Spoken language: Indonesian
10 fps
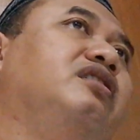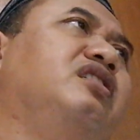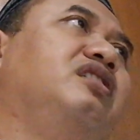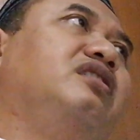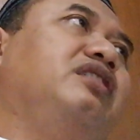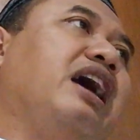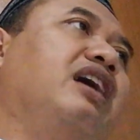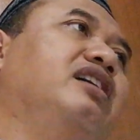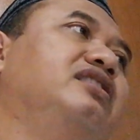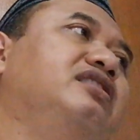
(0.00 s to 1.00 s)
Ya,
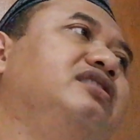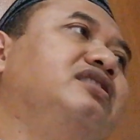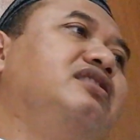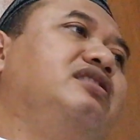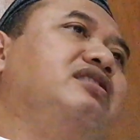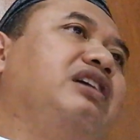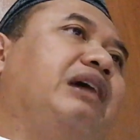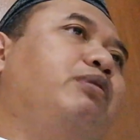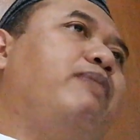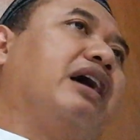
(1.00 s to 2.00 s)
Abu
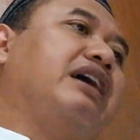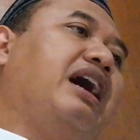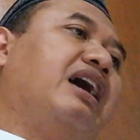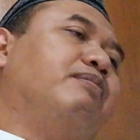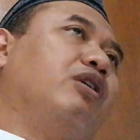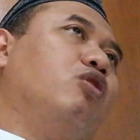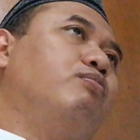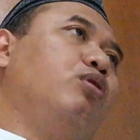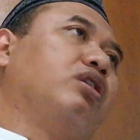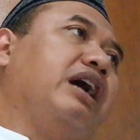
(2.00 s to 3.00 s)
Bakar
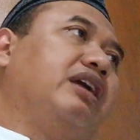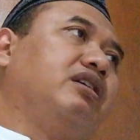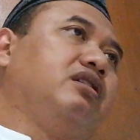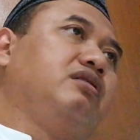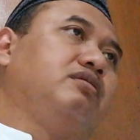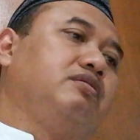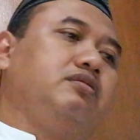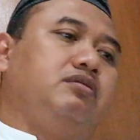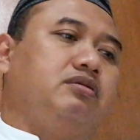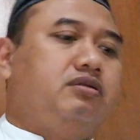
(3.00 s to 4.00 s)
mengumpulkan
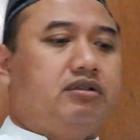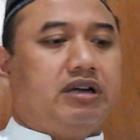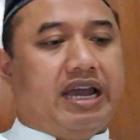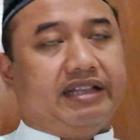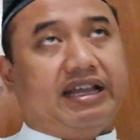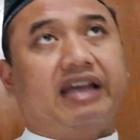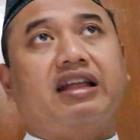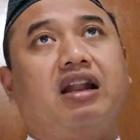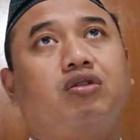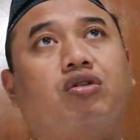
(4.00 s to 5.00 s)
ayat-ayat
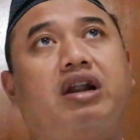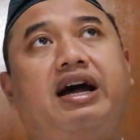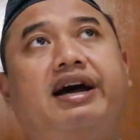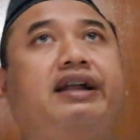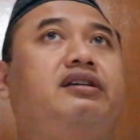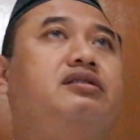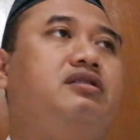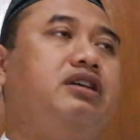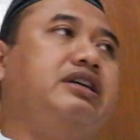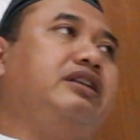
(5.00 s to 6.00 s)
Al-Quran,
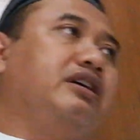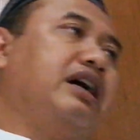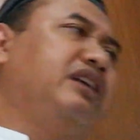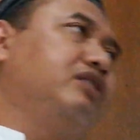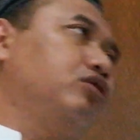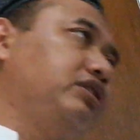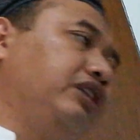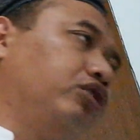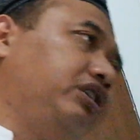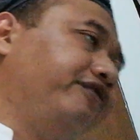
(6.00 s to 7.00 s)
dijadikan,
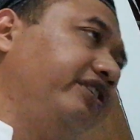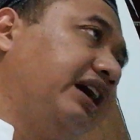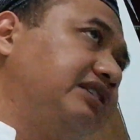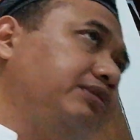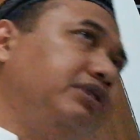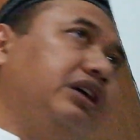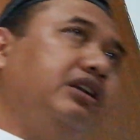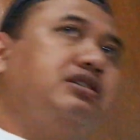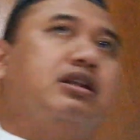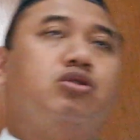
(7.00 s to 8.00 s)
dikodifikasi menjadi
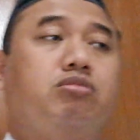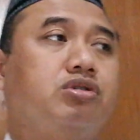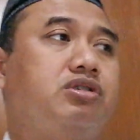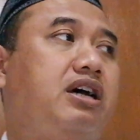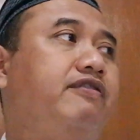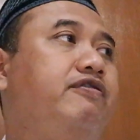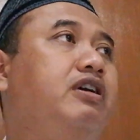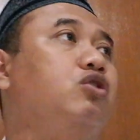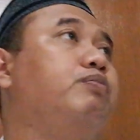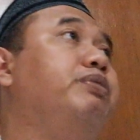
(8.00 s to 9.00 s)
satu mushaf, itu
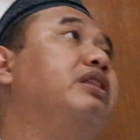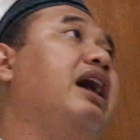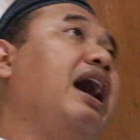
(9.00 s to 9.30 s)
bid'ah